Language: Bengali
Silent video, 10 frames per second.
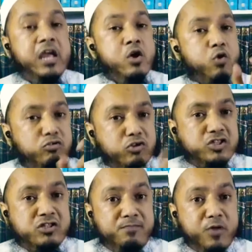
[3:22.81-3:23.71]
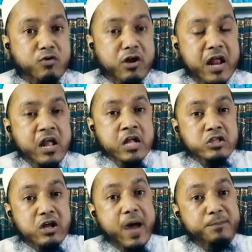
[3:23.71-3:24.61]
কণ্ঠস্তব্ধ করেন তাহলে
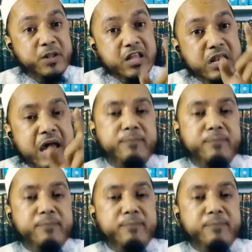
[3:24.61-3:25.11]
আপনাদের নাম